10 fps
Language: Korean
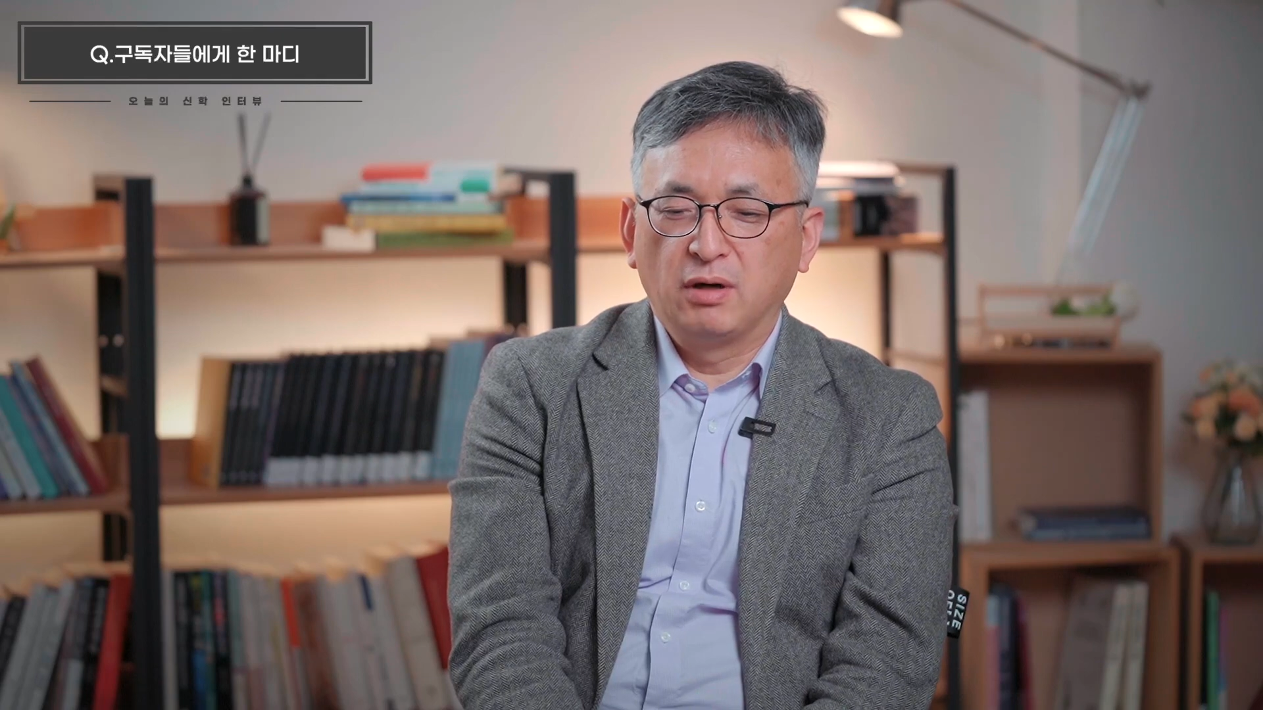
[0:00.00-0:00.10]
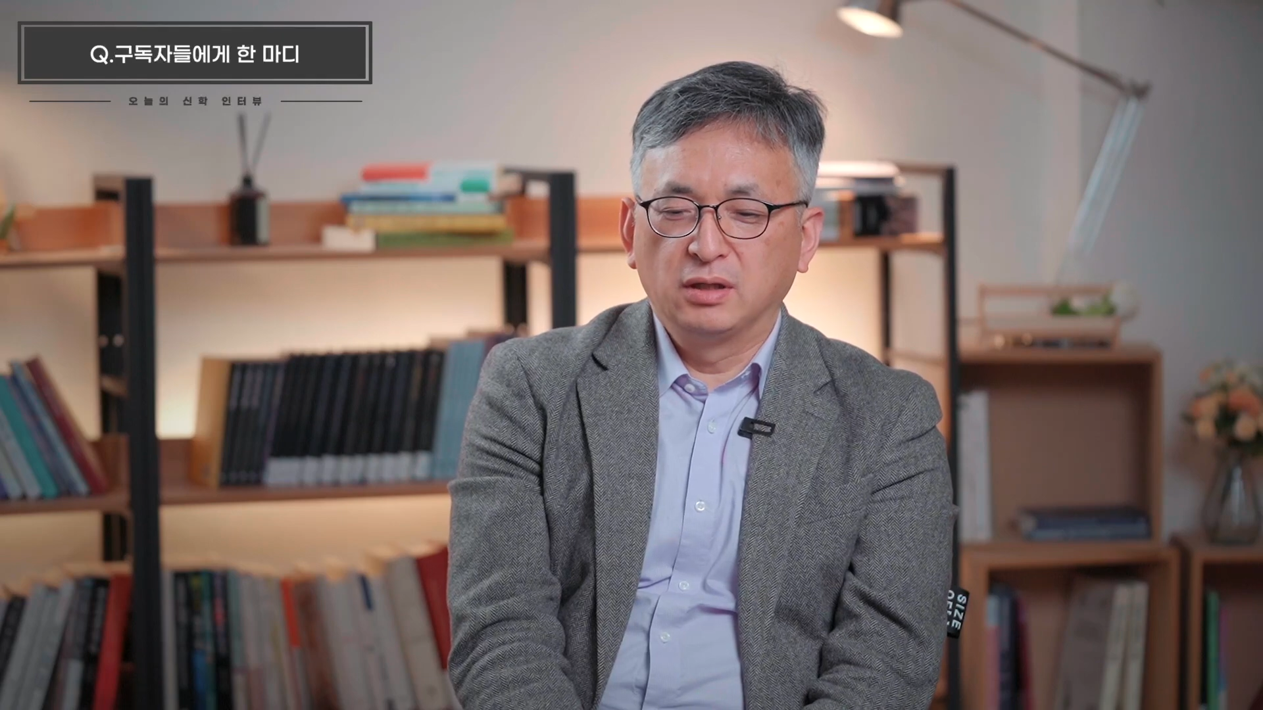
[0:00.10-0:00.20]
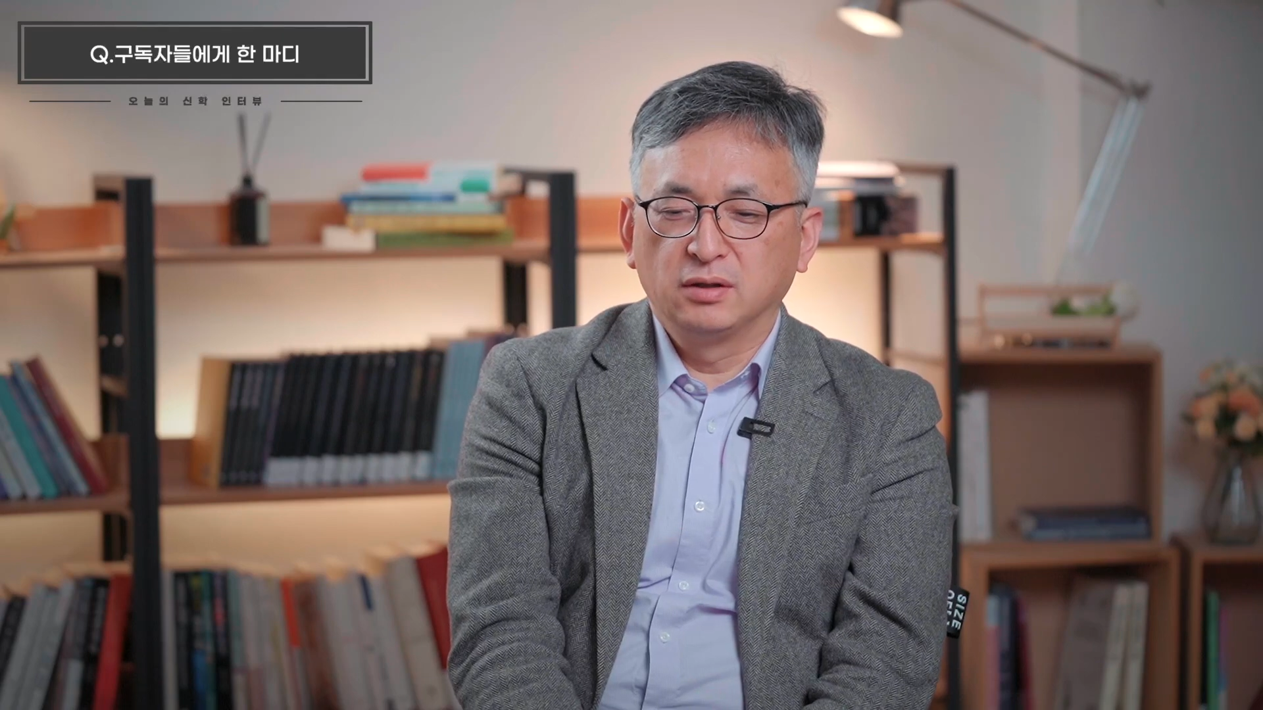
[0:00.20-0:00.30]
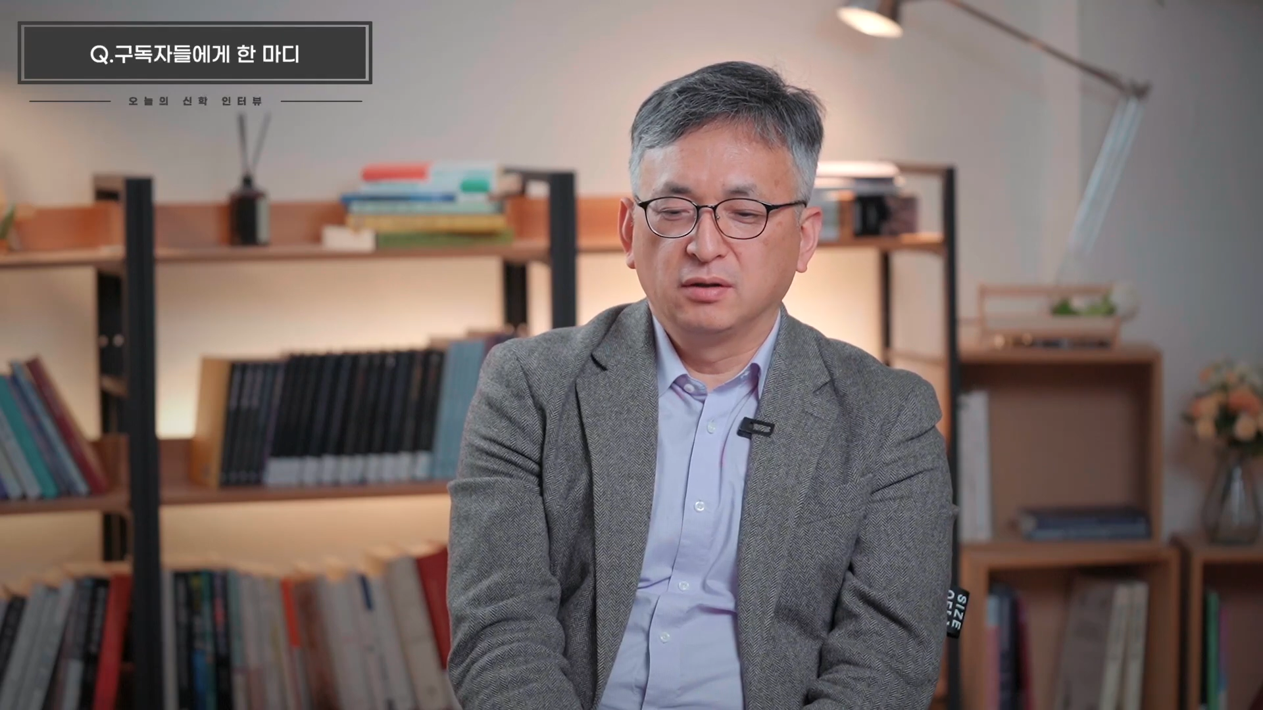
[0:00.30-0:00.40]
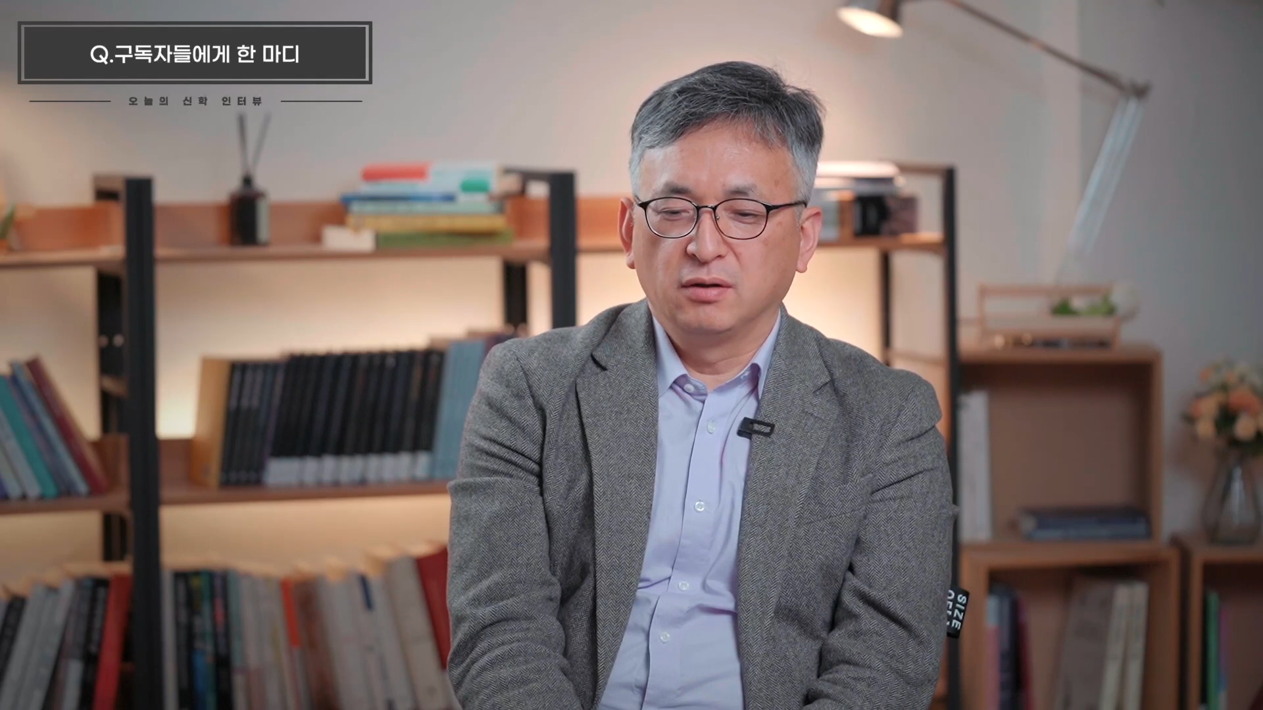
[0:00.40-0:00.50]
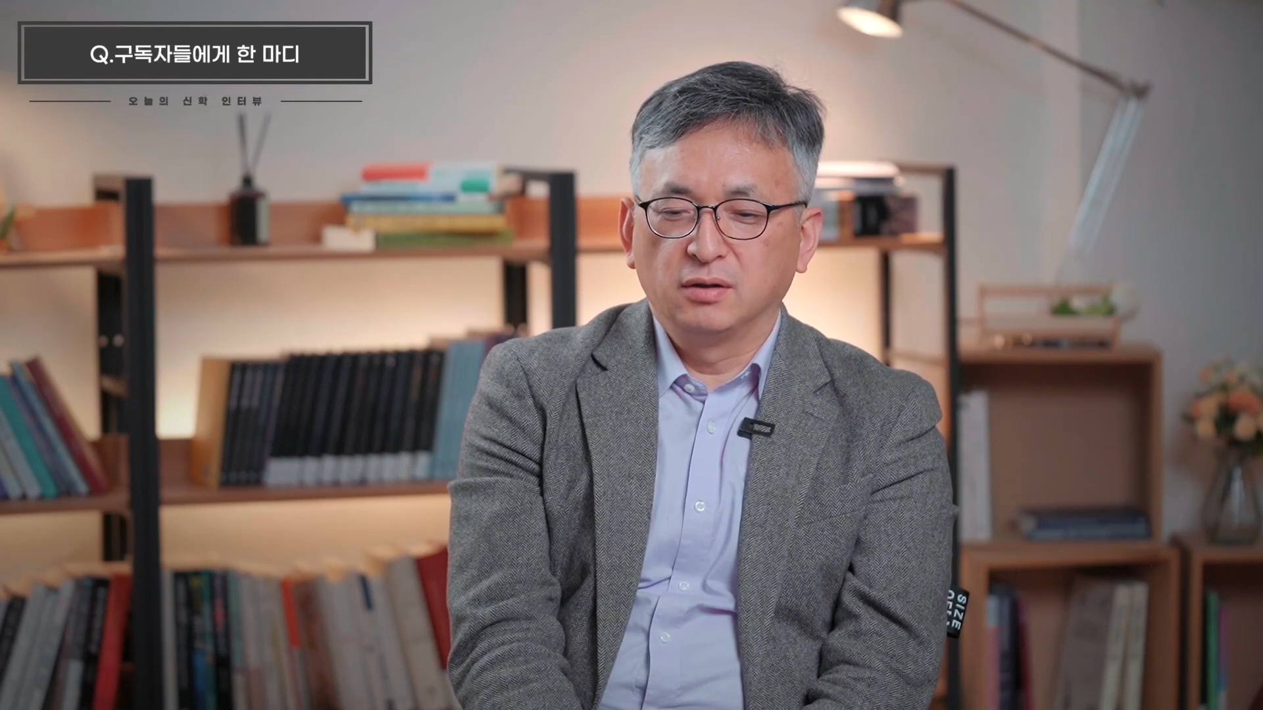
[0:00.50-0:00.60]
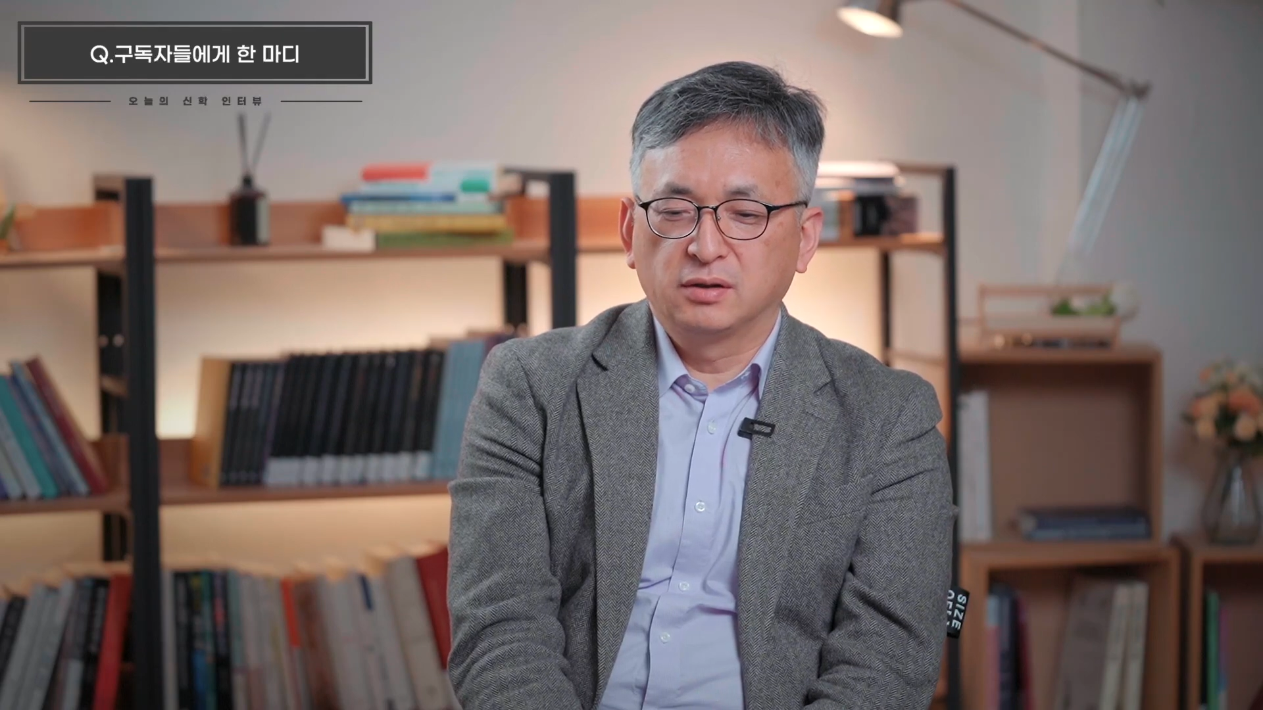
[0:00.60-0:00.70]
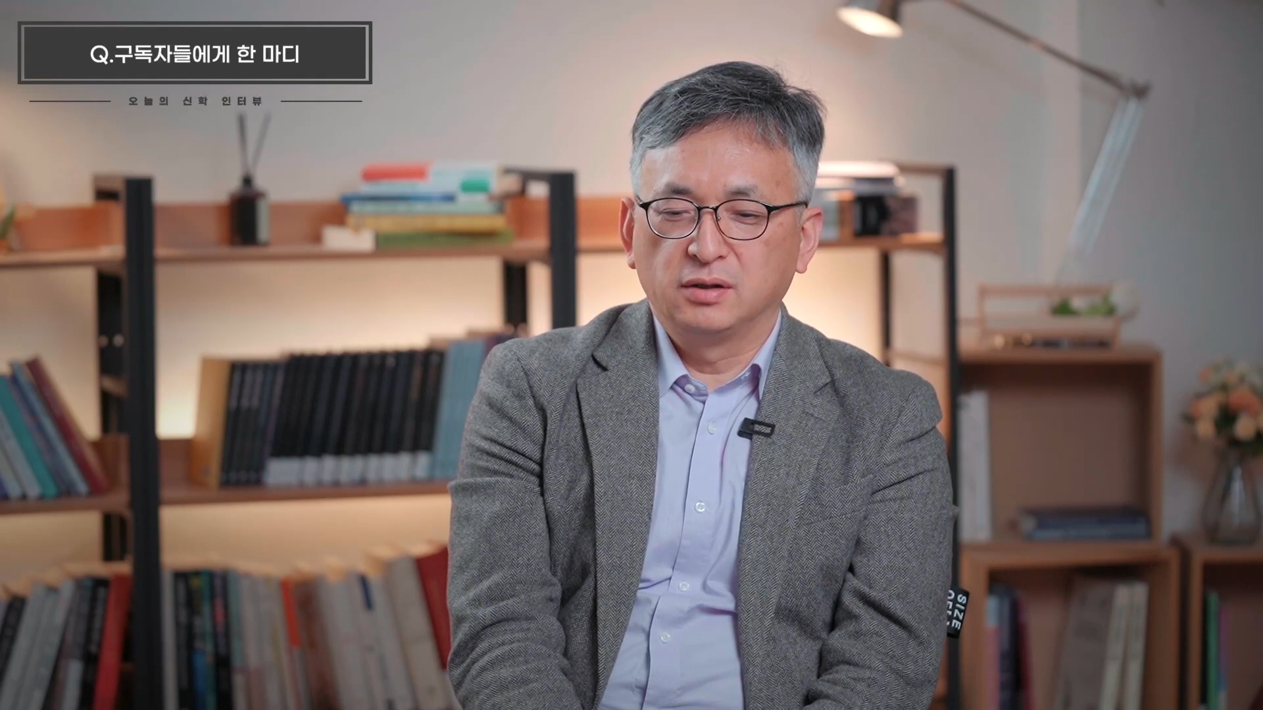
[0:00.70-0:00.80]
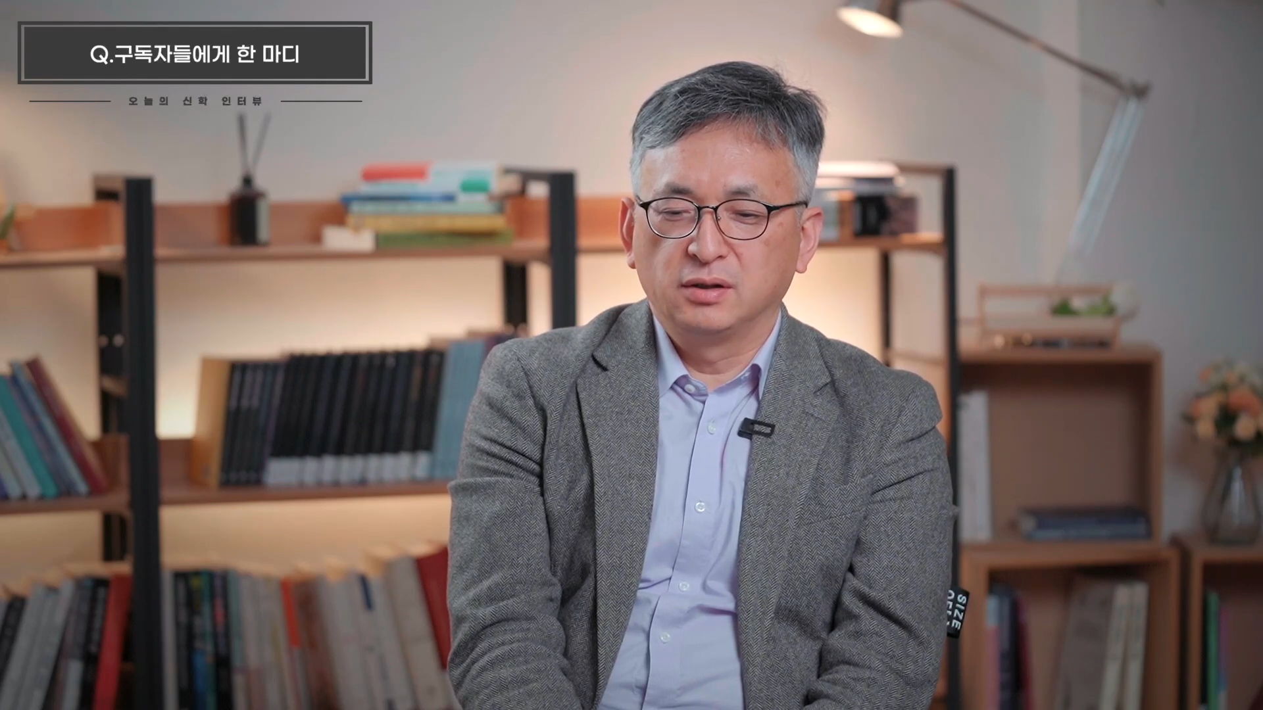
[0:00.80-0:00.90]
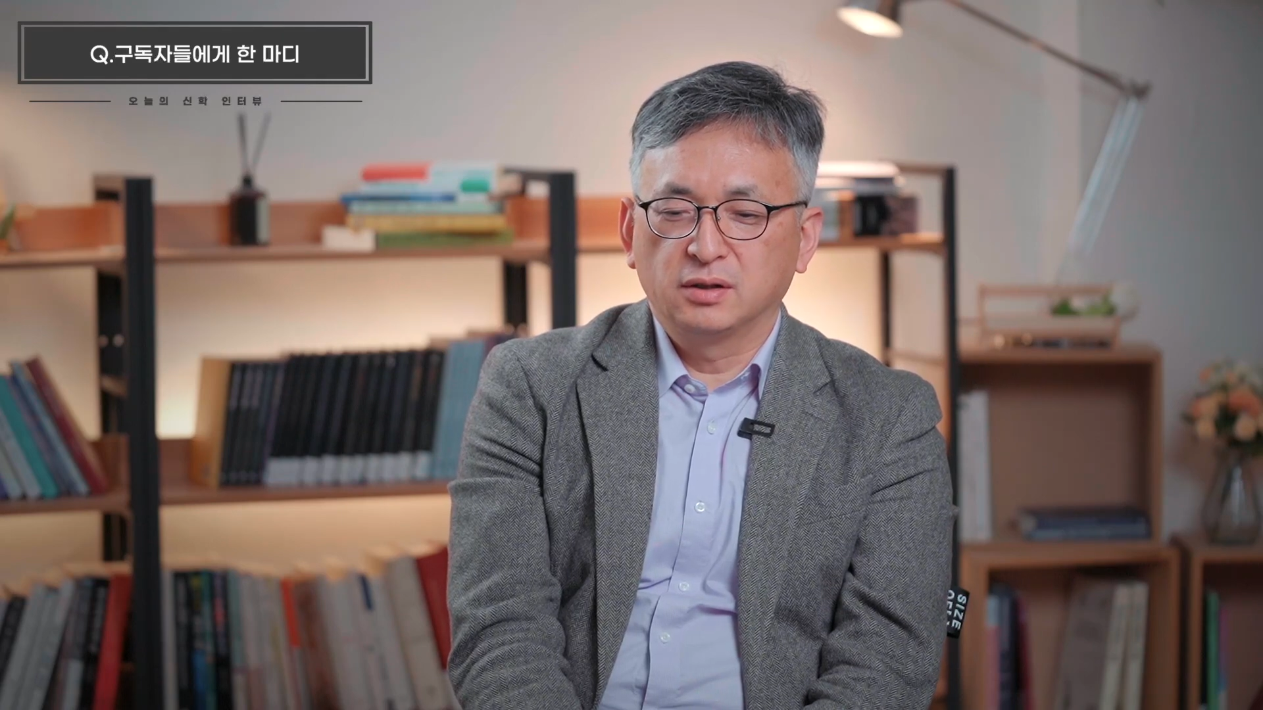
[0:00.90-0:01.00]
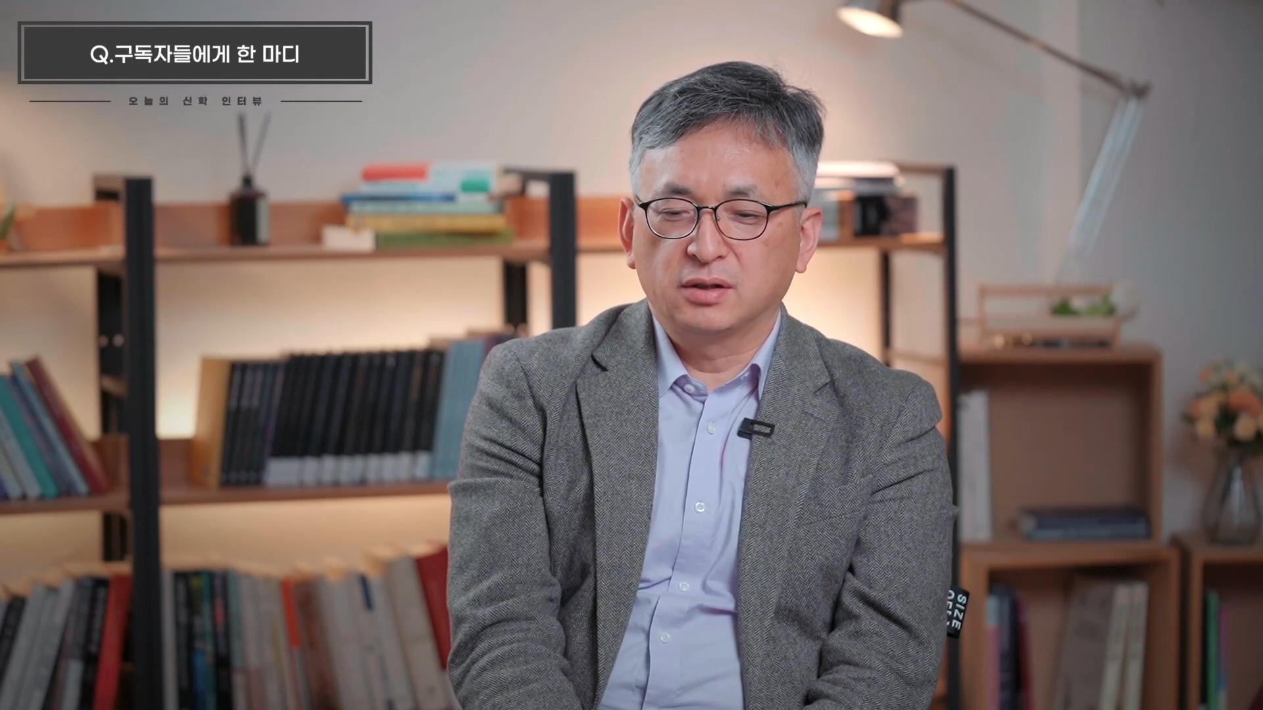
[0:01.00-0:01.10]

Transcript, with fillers: 하는 것을